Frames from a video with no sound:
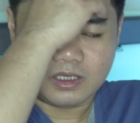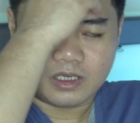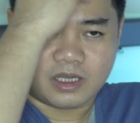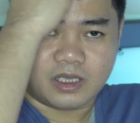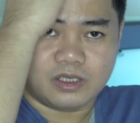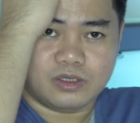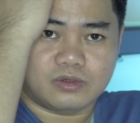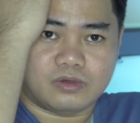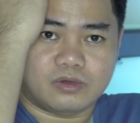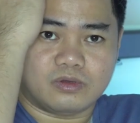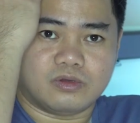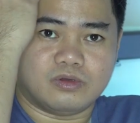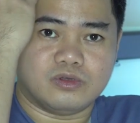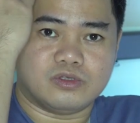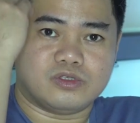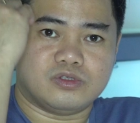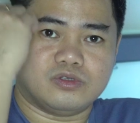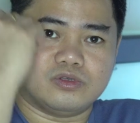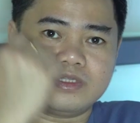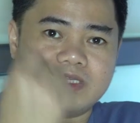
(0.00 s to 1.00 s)
Kayo kung
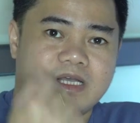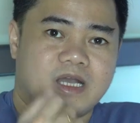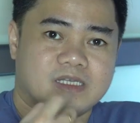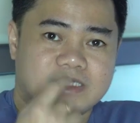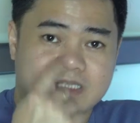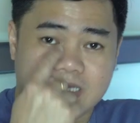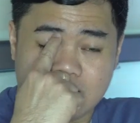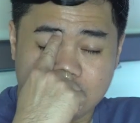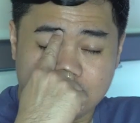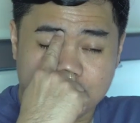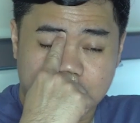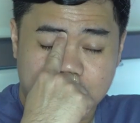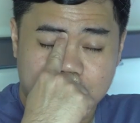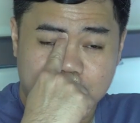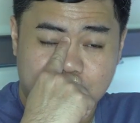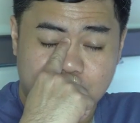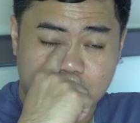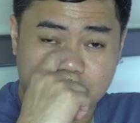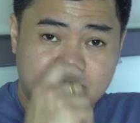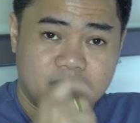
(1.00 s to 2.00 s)
gusto nyo taasan, but
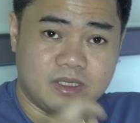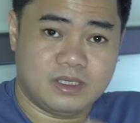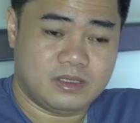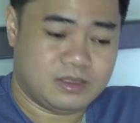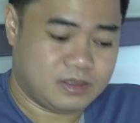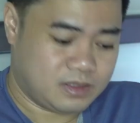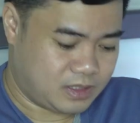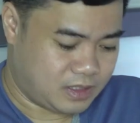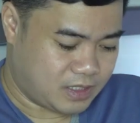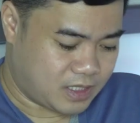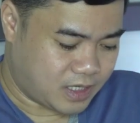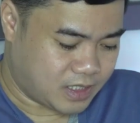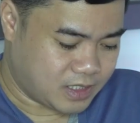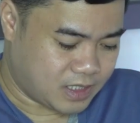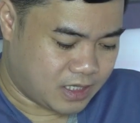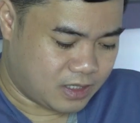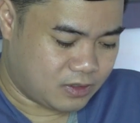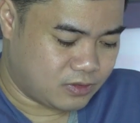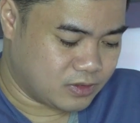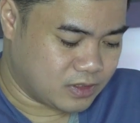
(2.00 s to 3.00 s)
for me,
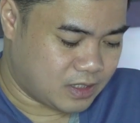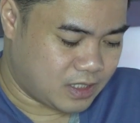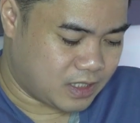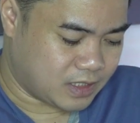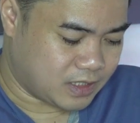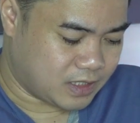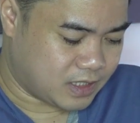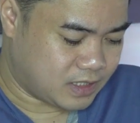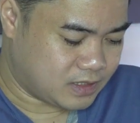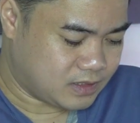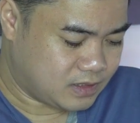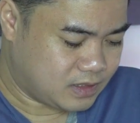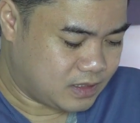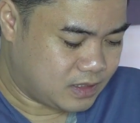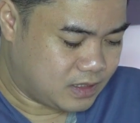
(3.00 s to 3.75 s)
inahayaan ko na lang yan.